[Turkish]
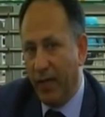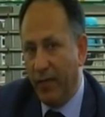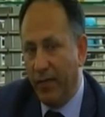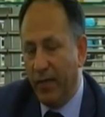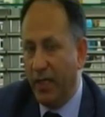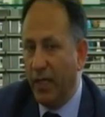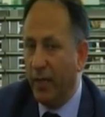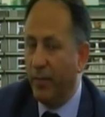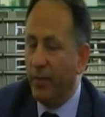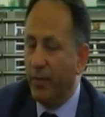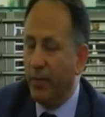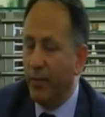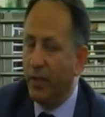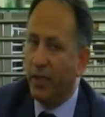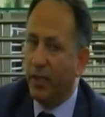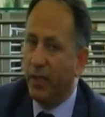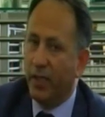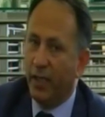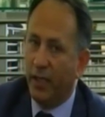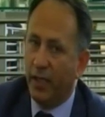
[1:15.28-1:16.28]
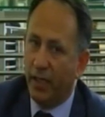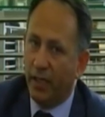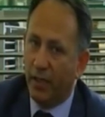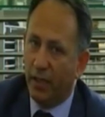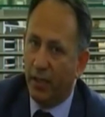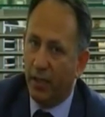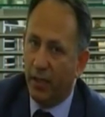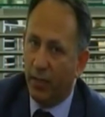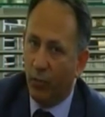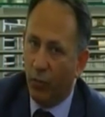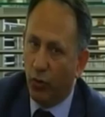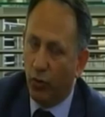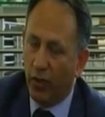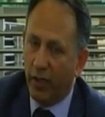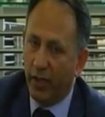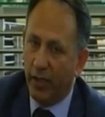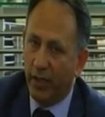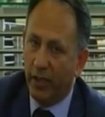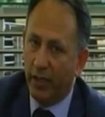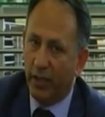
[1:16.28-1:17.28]
ve tabii ki e,
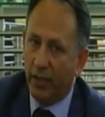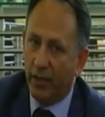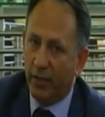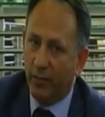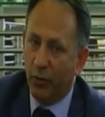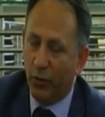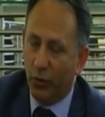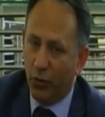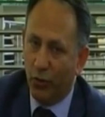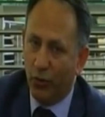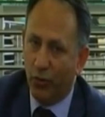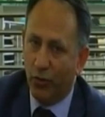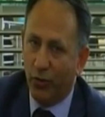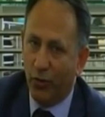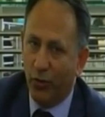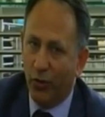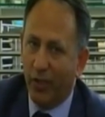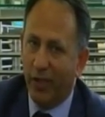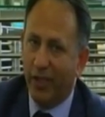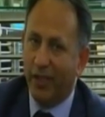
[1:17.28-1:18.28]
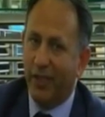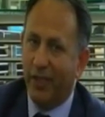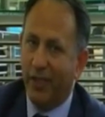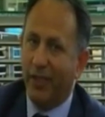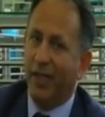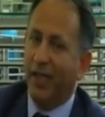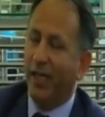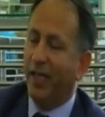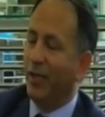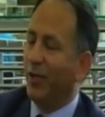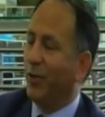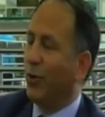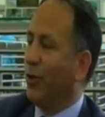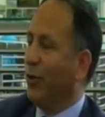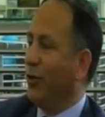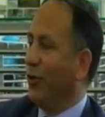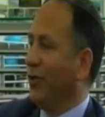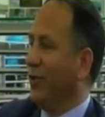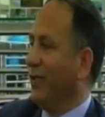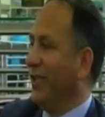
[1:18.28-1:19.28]
Muğla'yı bütün yönleriyle
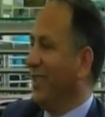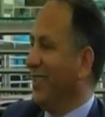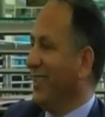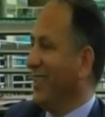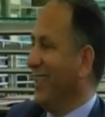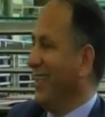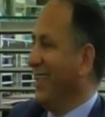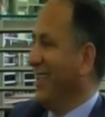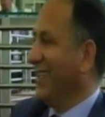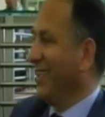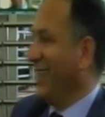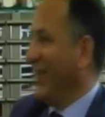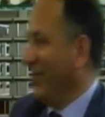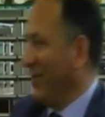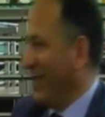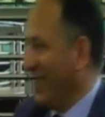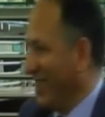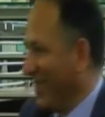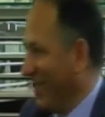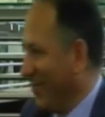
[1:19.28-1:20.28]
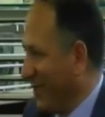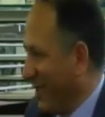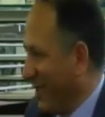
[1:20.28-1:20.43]
konuşacağız. Sayın Başkanım